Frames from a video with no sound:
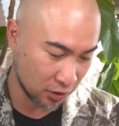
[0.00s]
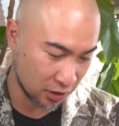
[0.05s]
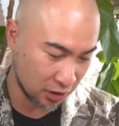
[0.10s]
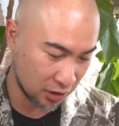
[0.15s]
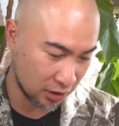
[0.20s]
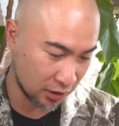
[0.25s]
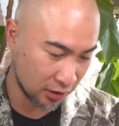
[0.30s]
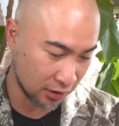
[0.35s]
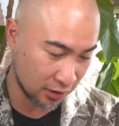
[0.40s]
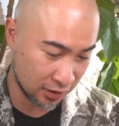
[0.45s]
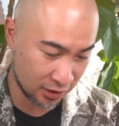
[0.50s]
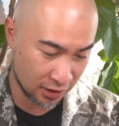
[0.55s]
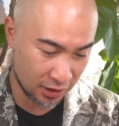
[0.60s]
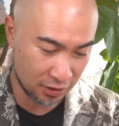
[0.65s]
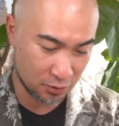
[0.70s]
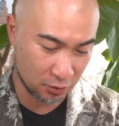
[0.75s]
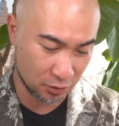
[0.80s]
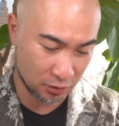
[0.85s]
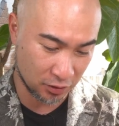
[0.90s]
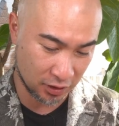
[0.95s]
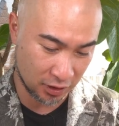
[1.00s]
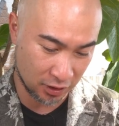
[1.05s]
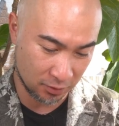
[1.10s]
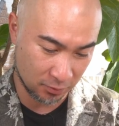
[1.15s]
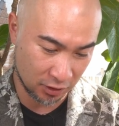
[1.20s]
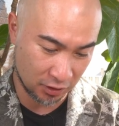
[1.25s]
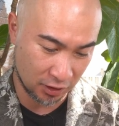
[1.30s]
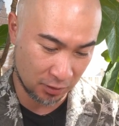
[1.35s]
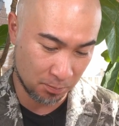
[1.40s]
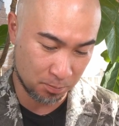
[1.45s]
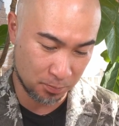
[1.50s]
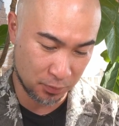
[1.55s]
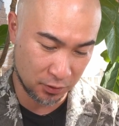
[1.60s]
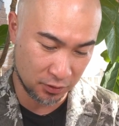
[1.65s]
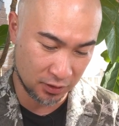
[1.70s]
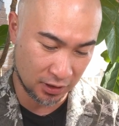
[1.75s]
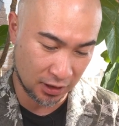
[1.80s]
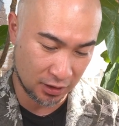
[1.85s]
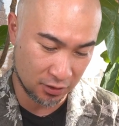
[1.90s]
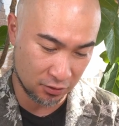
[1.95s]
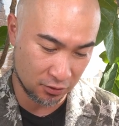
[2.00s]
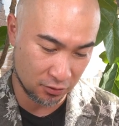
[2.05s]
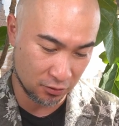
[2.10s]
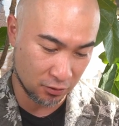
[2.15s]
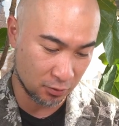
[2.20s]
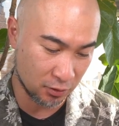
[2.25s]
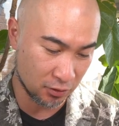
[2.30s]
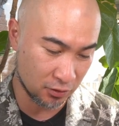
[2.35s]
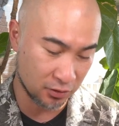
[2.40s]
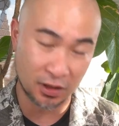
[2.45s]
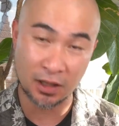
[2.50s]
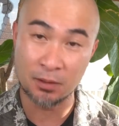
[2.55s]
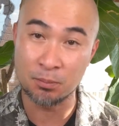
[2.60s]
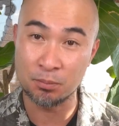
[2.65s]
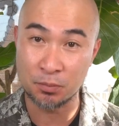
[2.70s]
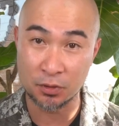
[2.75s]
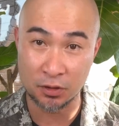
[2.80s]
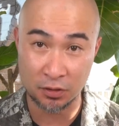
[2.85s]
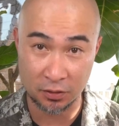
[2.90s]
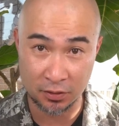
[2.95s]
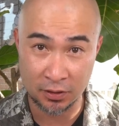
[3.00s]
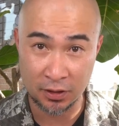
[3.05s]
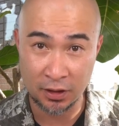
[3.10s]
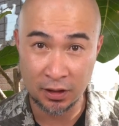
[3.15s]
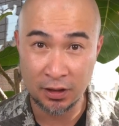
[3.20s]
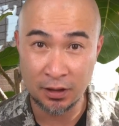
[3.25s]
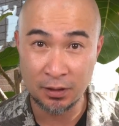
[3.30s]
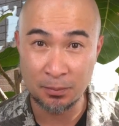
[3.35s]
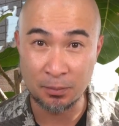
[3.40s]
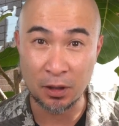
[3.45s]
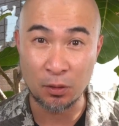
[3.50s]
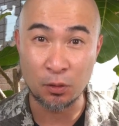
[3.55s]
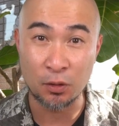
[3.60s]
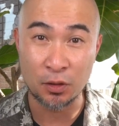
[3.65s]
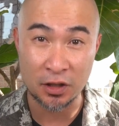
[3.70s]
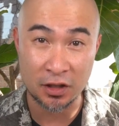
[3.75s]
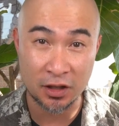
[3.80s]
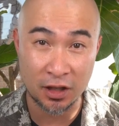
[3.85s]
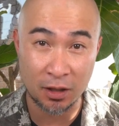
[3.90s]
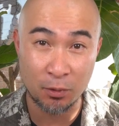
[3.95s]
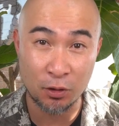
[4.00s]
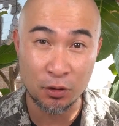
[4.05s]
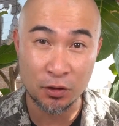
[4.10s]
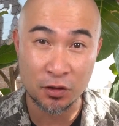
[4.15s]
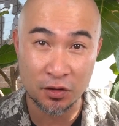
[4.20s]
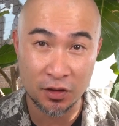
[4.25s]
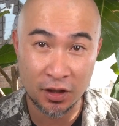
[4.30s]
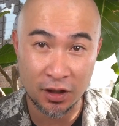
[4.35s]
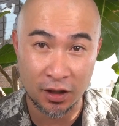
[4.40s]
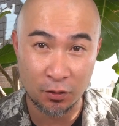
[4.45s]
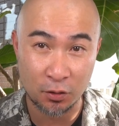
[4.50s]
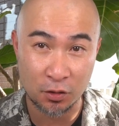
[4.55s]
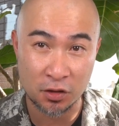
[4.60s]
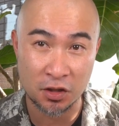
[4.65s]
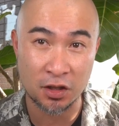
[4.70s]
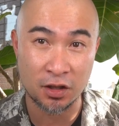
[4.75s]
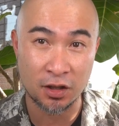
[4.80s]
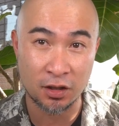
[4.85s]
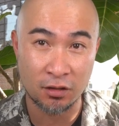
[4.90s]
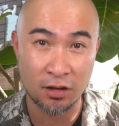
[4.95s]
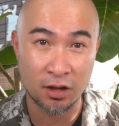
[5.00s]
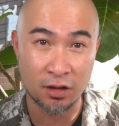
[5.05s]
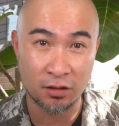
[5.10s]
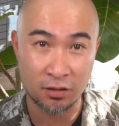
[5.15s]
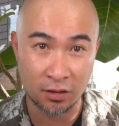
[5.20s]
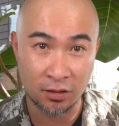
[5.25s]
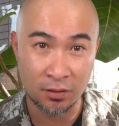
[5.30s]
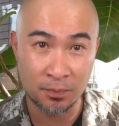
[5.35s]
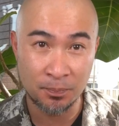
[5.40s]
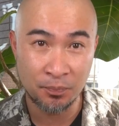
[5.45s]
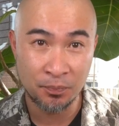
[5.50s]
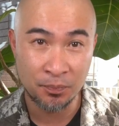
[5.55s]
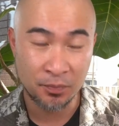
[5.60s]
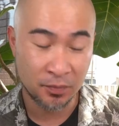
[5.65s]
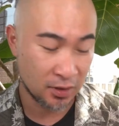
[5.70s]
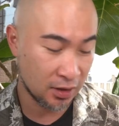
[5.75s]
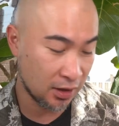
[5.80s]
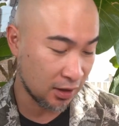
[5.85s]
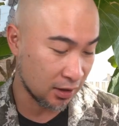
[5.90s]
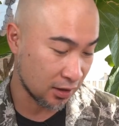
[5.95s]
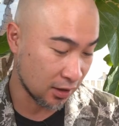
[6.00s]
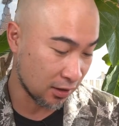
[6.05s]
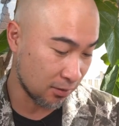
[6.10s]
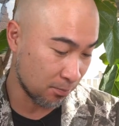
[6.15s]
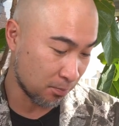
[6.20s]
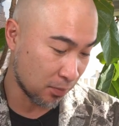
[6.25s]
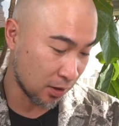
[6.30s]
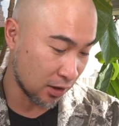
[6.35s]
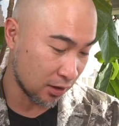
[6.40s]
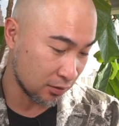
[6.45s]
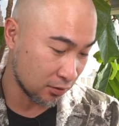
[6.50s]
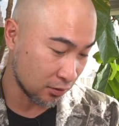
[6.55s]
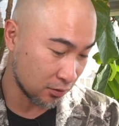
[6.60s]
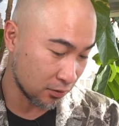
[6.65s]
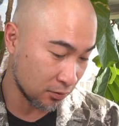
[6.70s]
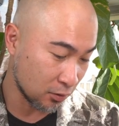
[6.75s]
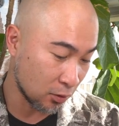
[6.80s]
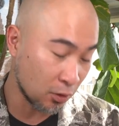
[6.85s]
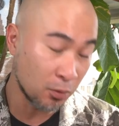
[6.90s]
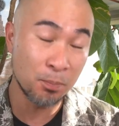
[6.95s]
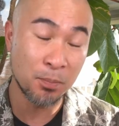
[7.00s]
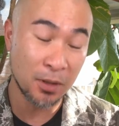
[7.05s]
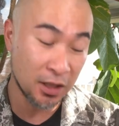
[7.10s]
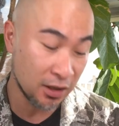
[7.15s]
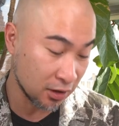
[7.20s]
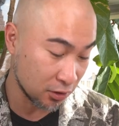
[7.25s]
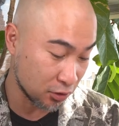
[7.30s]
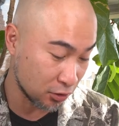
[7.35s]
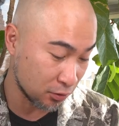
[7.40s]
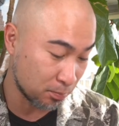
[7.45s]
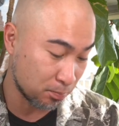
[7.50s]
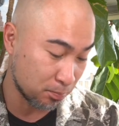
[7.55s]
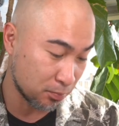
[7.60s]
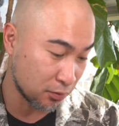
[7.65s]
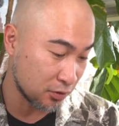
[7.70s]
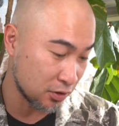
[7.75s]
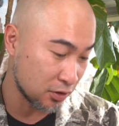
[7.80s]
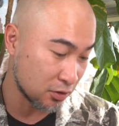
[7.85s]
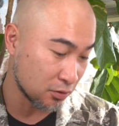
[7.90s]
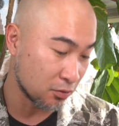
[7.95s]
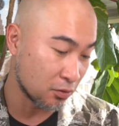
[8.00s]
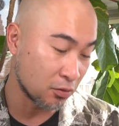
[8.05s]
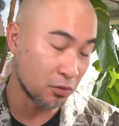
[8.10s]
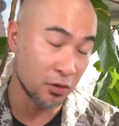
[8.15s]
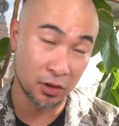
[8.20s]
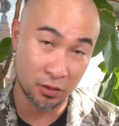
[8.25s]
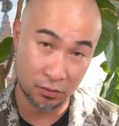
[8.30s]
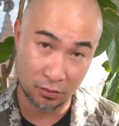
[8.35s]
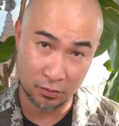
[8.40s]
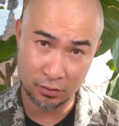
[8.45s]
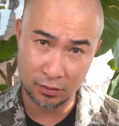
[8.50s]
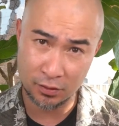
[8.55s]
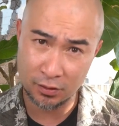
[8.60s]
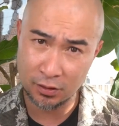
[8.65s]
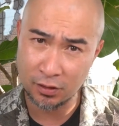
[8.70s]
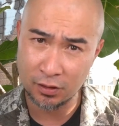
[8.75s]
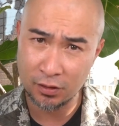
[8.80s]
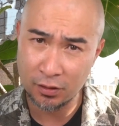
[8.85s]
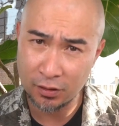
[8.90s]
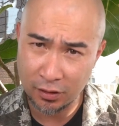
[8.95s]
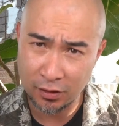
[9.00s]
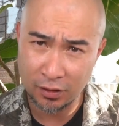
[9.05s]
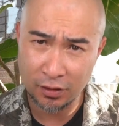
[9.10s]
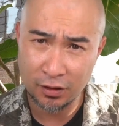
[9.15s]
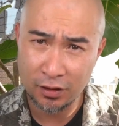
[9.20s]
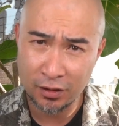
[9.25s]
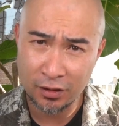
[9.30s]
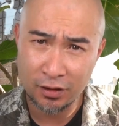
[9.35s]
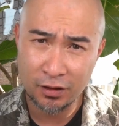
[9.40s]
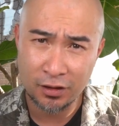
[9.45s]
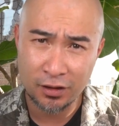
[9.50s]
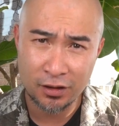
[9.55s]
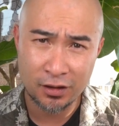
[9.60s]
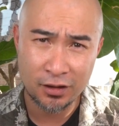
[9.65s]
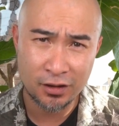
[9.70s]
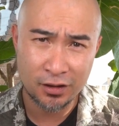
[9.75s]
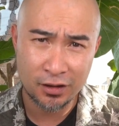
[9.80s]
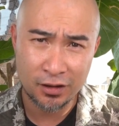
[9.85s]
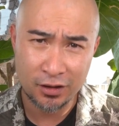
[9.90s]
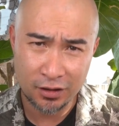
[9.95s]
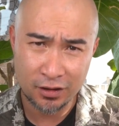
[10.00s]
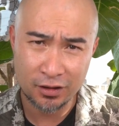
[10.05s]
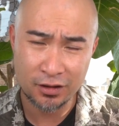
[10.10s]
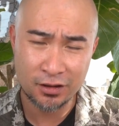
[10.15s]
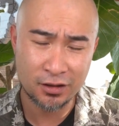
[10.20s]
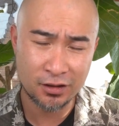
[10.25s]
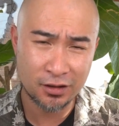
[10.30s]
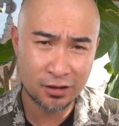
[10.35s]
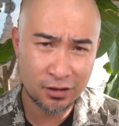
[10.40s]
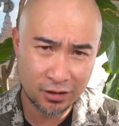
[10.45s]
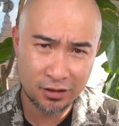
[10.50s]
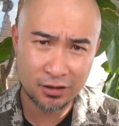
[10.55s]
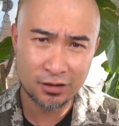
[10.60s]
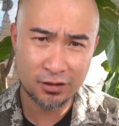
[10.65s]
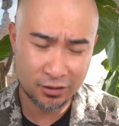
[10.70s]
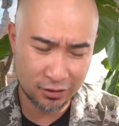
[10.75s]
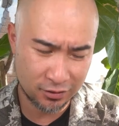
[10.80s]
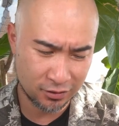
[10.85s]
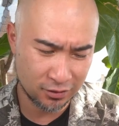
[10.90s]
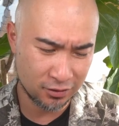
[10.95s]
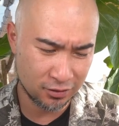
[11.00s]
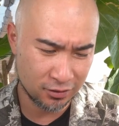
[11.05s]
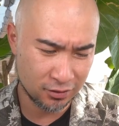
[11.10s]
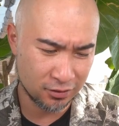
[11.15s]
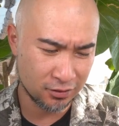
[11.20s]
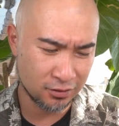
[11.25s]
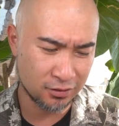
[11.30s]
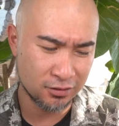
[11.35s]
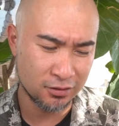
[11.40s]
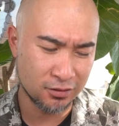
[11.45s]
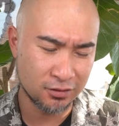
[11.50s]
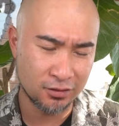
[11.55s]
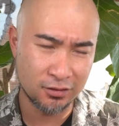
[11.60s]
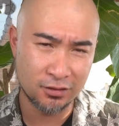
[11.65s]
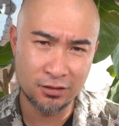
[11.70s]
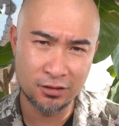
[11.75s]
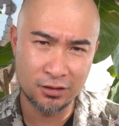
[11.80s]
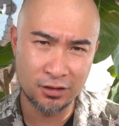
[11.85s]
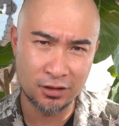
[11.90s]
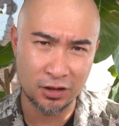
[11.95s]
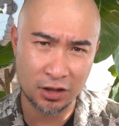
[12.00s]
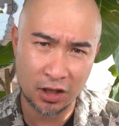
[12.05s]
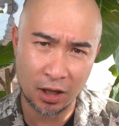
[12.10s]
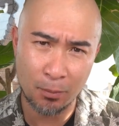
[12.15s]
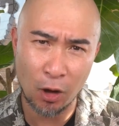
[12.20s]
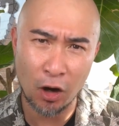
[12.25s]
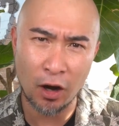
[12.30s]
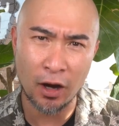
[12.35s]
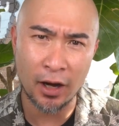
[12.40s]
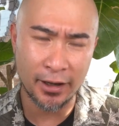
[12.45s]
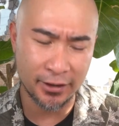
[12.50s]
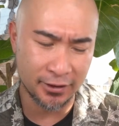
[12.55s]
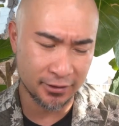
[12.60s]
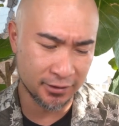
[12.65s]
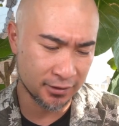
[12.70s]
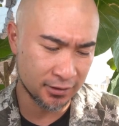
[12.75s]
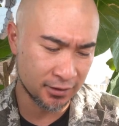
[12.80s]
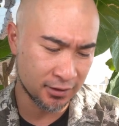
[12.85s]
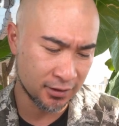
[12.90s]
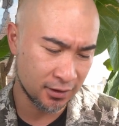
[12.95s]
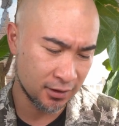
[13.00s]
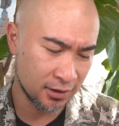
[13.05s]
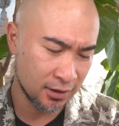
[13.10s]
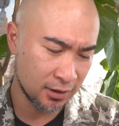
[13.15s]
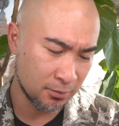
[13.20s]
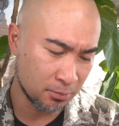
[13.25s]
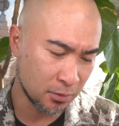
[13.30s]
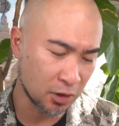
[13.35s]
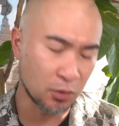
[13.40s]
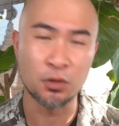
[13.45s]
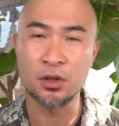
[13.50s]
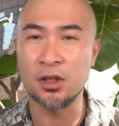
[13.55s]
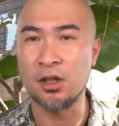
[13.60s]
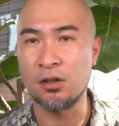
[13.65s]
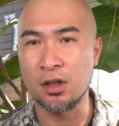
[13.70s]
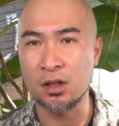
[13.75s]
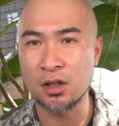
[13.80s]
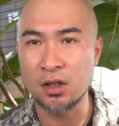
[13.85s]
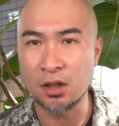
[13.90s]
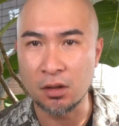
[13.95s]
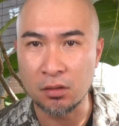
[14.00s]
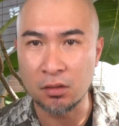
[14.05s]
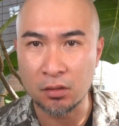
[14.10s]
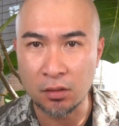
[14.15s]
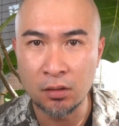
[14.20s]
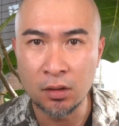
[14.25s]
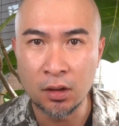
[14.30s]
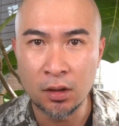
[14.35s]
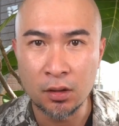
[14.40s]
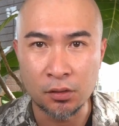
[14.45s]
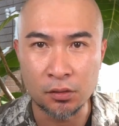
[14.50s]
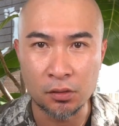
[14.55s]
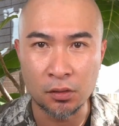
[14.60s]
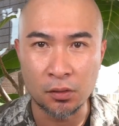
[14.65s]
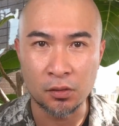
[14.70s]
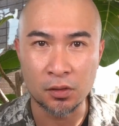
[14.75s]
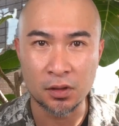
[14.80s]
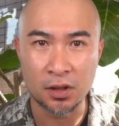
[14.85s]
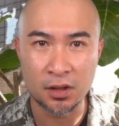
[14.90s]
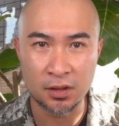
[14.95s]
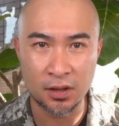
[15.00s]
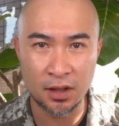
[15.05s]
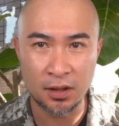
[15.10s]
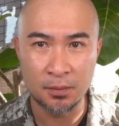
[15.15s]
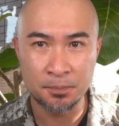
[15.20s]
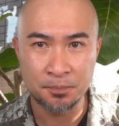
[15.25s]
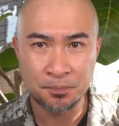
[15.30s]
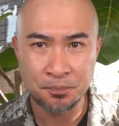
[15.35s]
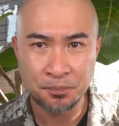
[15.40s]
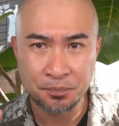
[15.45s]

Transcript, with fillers: 聞聞けることができます。1分35秒のサンプル。のイケボイスで教えてくれると。ね、キャンペーン、その本編では10分以上超え ASMR であなたを癒す特別なサロンです。イケボイス。まあ、こんなのが聞けるというところですね。